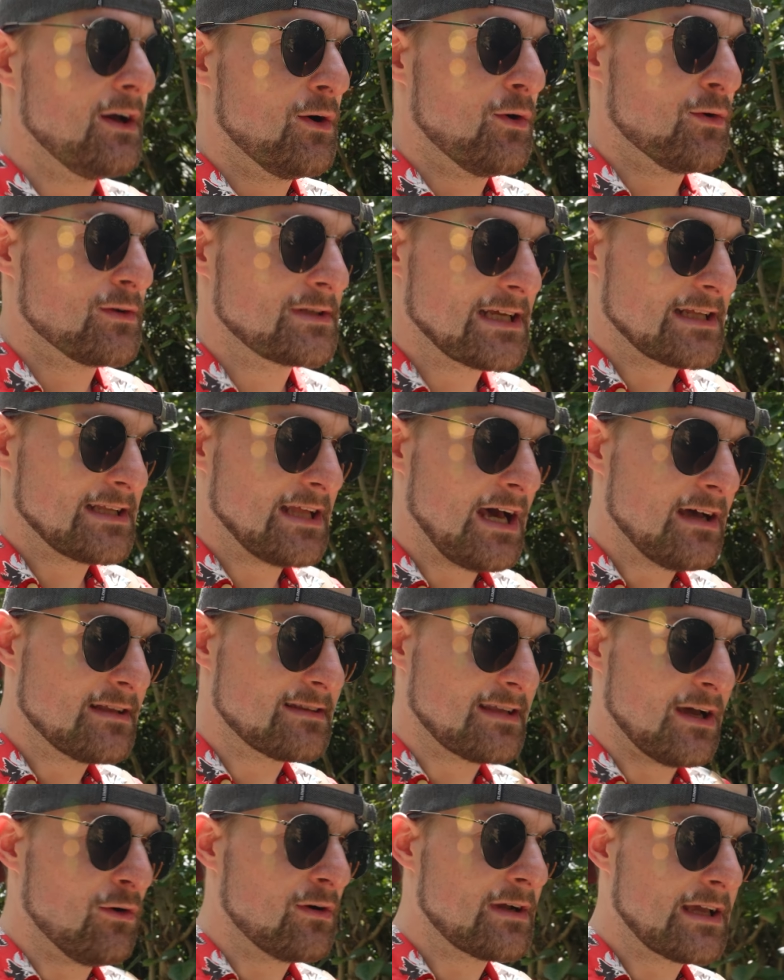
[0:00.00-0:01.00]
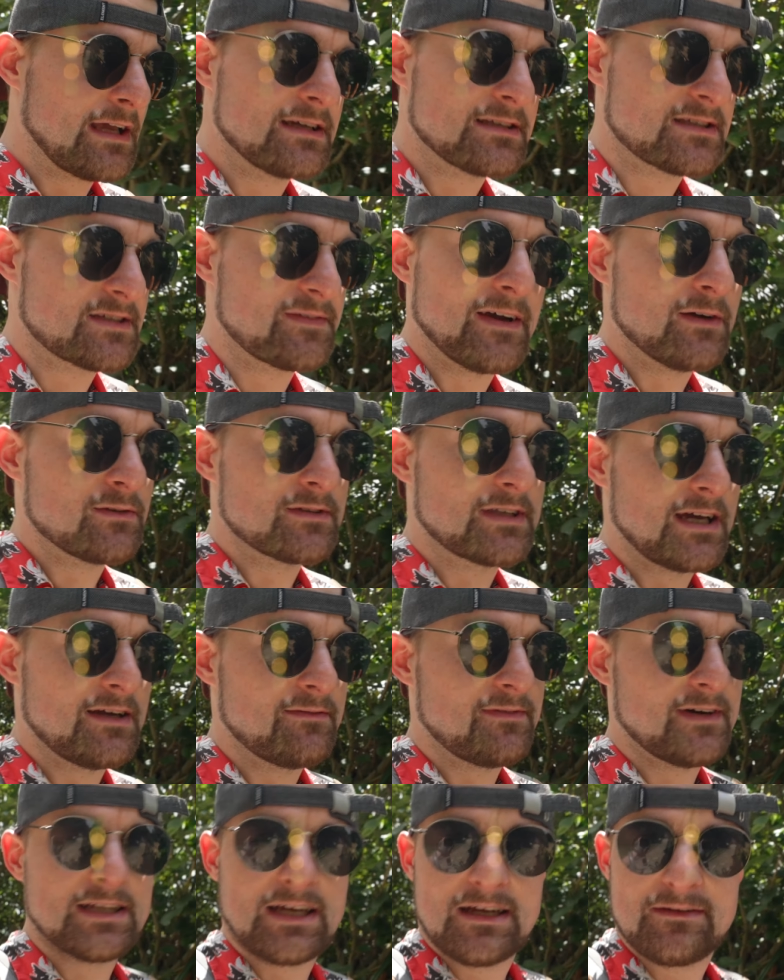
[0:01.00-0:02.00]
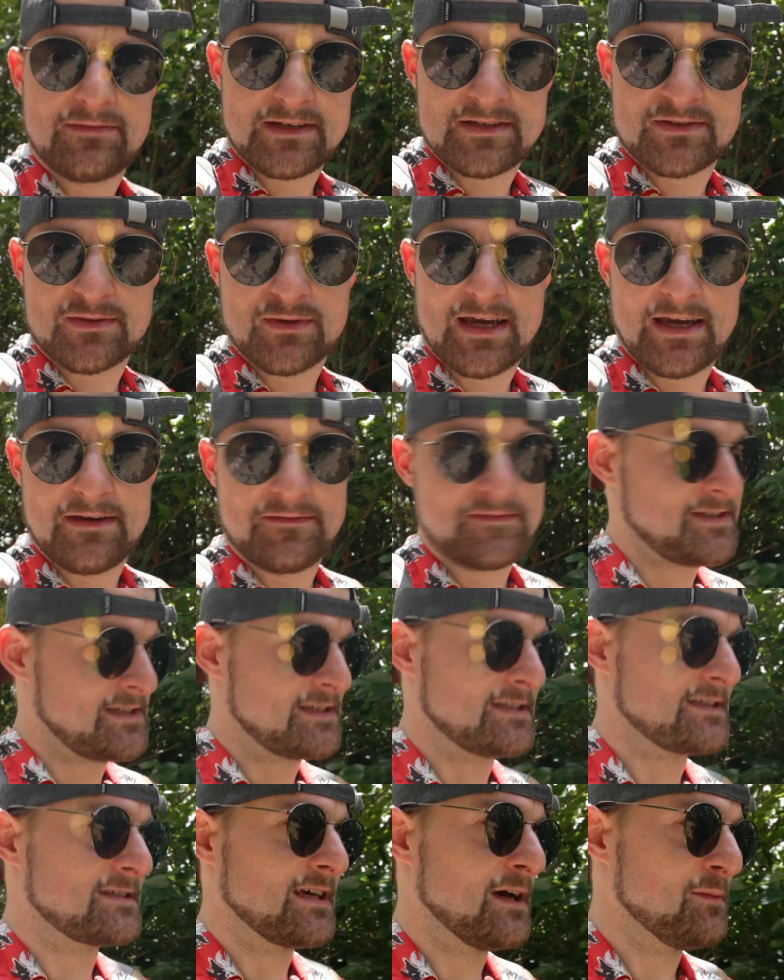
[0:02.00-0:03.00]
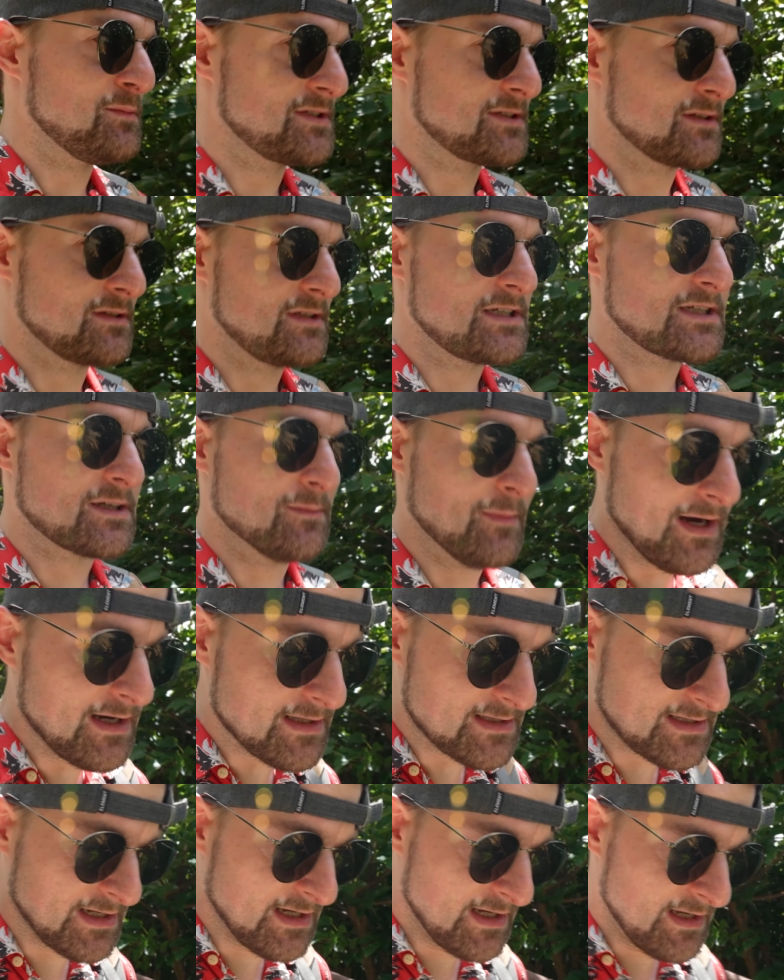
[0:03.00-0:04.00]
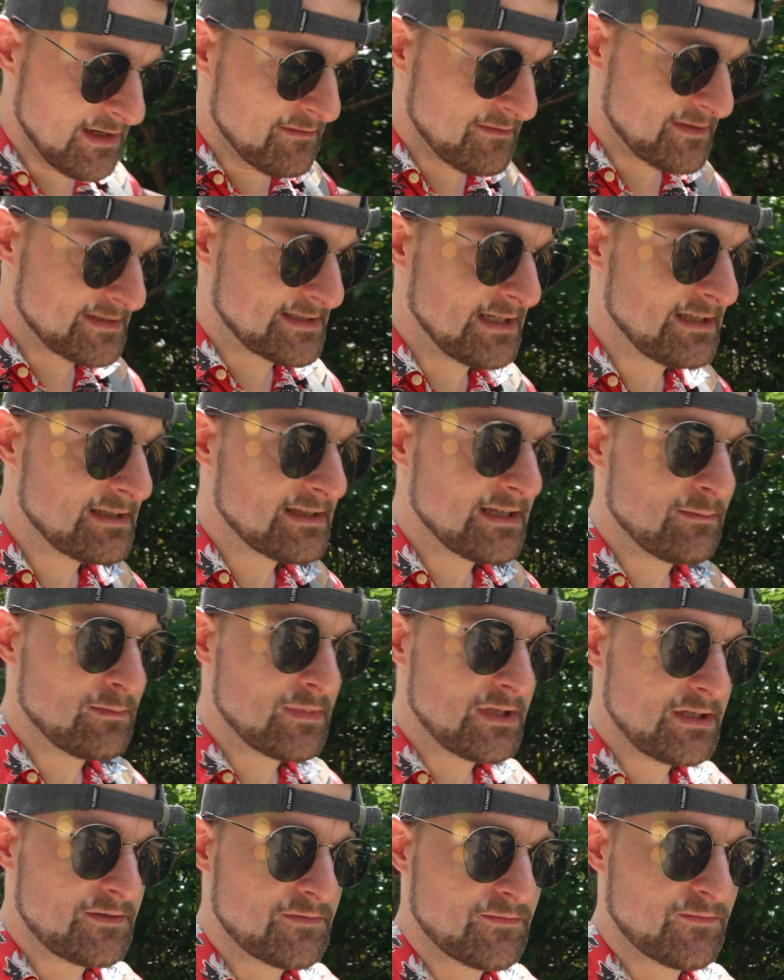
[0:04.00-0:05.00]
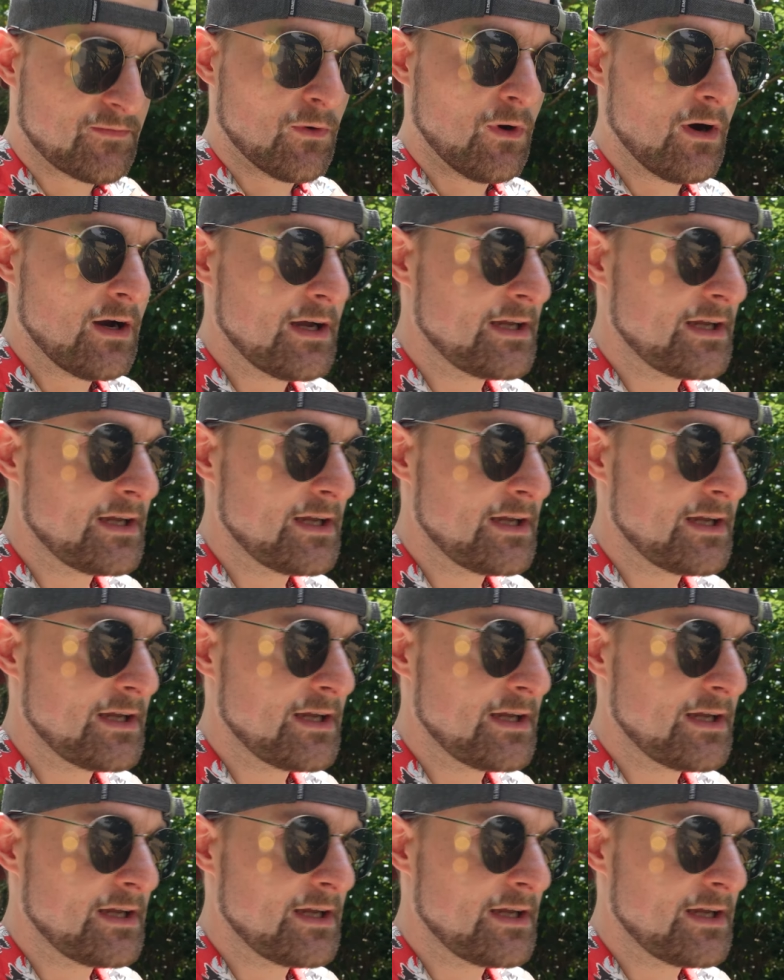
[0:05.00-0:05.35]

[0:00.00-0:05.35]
und danach Tauchgänge 2 und 3 waren einfach so heftig. Das habe ich noch nicht gemacht. Wir sind nämlich vor